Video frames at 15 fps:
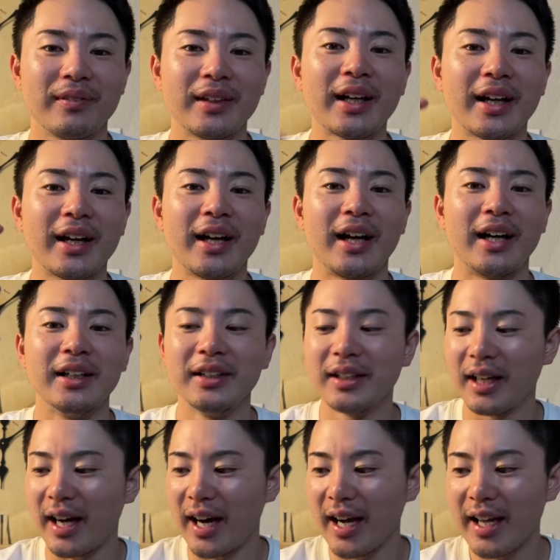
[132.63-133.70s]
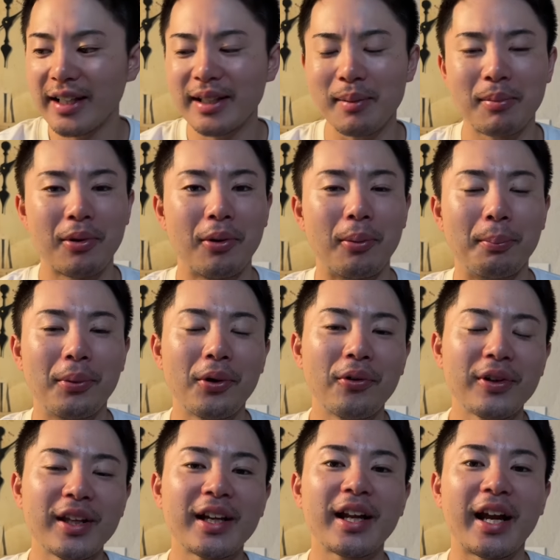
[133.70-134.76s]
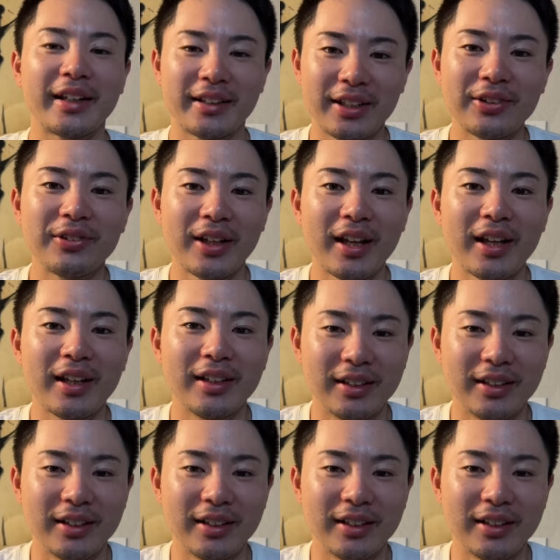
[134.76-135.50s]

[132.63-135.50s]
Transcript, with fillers: だから、あえて病病院行かないっていうね。